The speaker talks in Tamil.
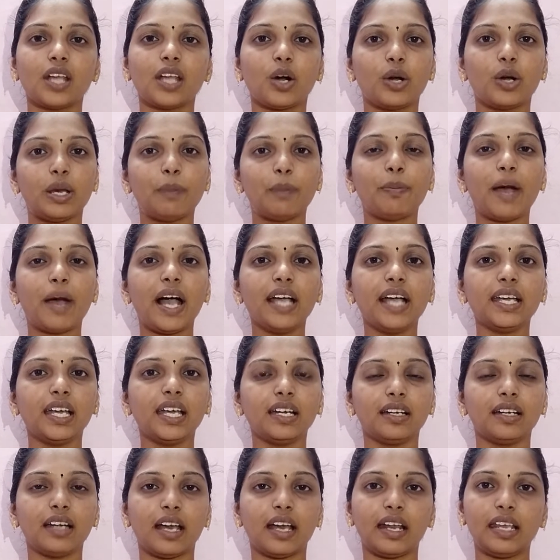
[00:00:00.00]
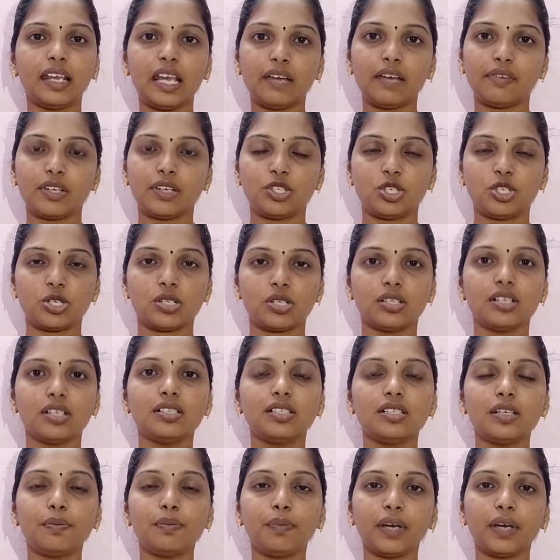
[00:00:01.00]
தன்னுடைய பாக்கெட் நிறைய
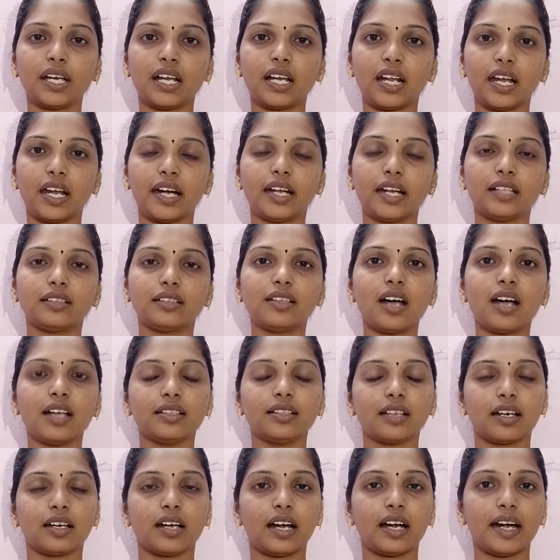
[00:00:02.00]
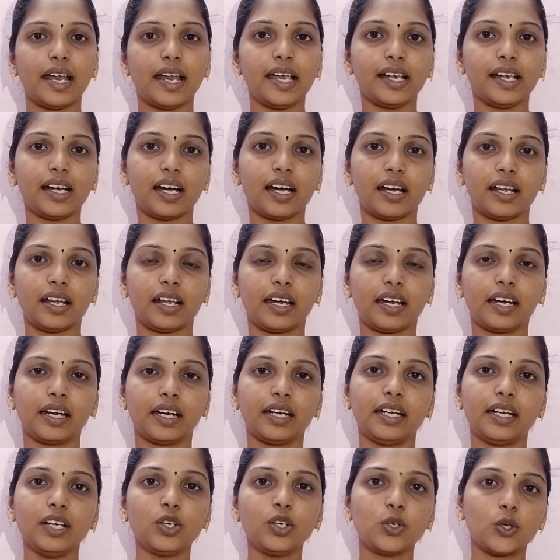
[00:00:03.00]
வச்சுருந்த சிப்பிகளை எடுத்து அந்த
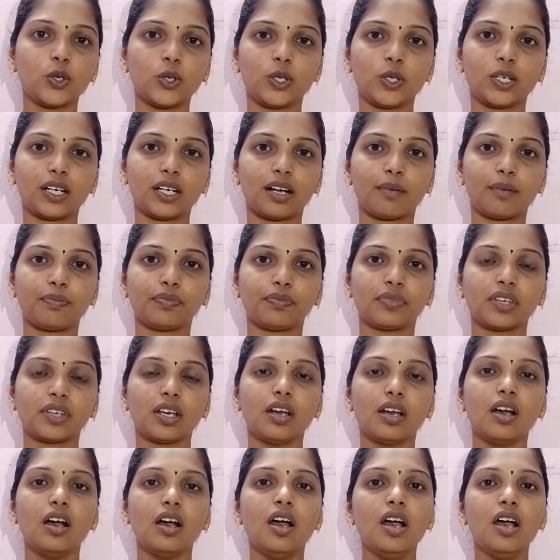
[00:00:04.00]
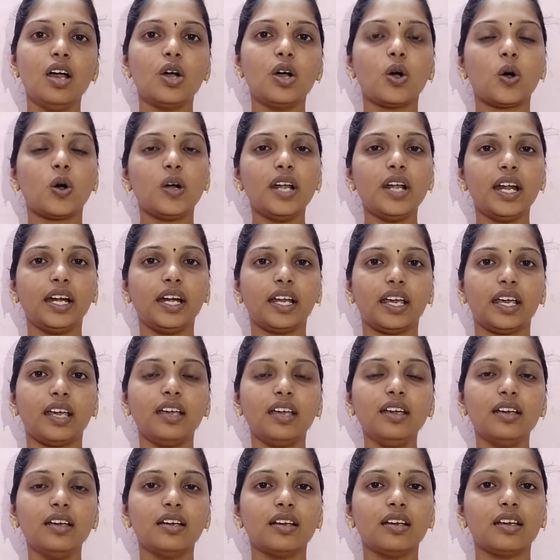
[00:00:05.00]
கடைக்காரர்கிட்ட கொடுக்குறான் உடனே
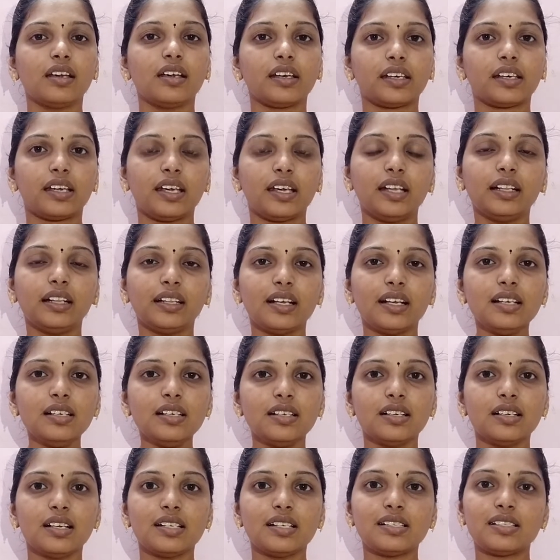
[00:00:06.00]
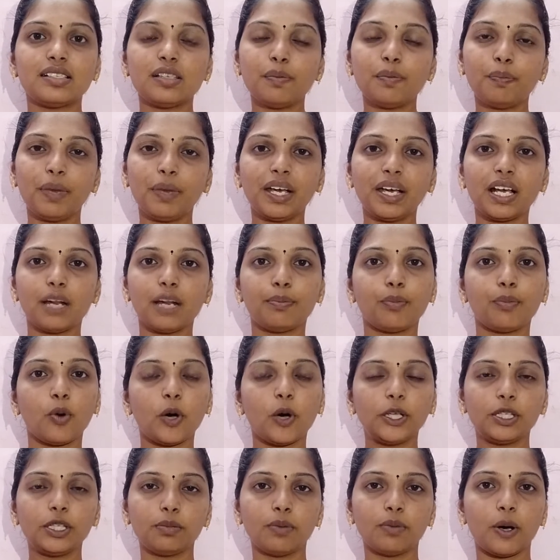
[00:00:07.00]
இந்த சிப்பிகள்
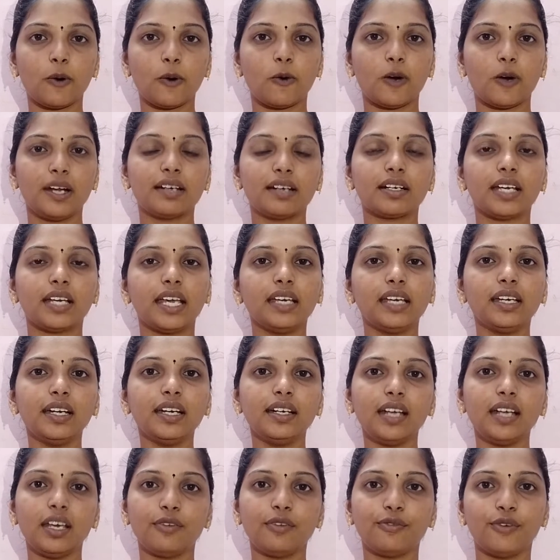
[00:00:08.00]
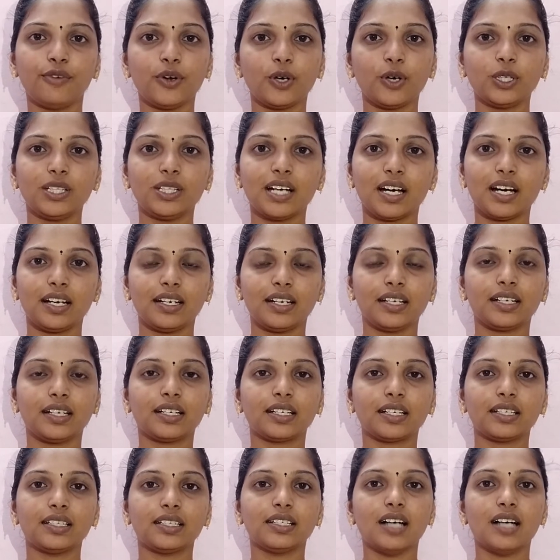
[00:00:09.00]
போதுமா உங்களுக்கு எங்கிட்ட இவ்வளோதான்
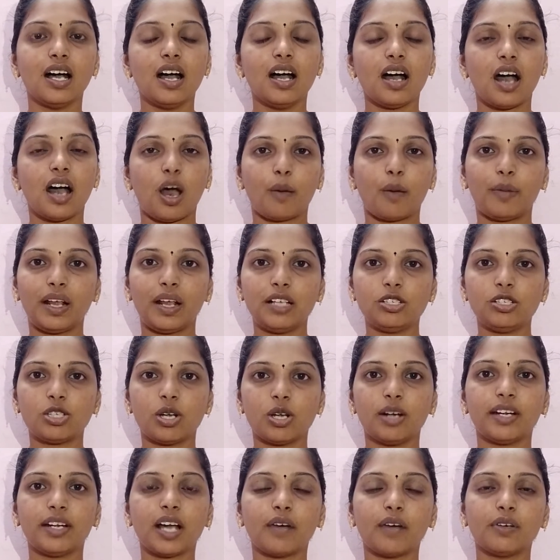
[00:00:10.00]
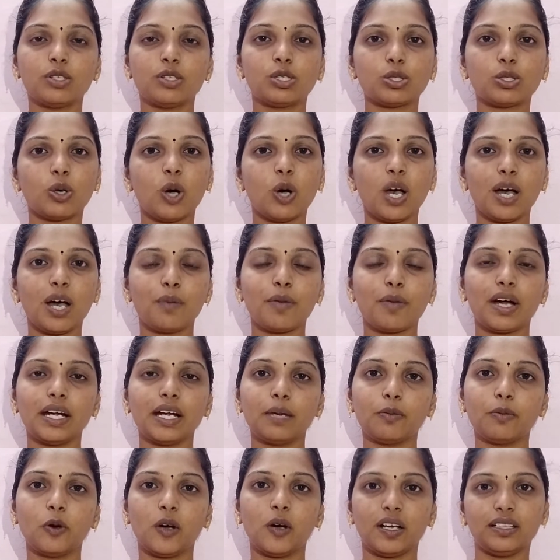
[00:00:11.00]
இருக்குது அப்படின்னு சொல்லிட்டு அவன்
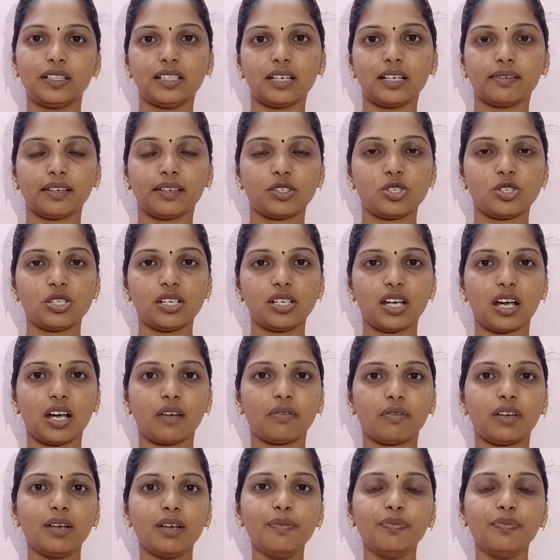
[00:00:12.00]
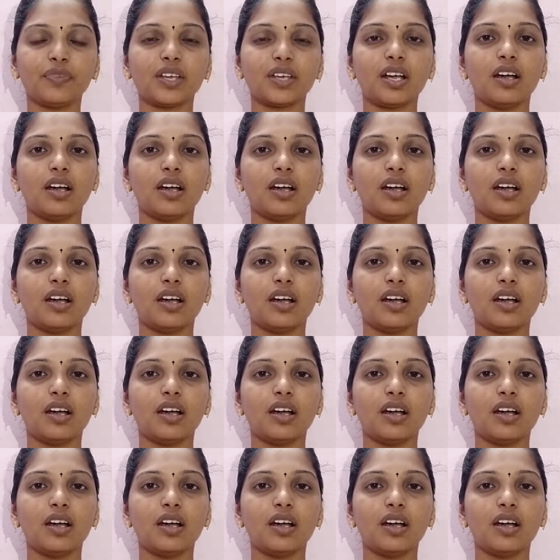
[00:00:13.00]
சோகமான முகத்தை வச்சு அவன்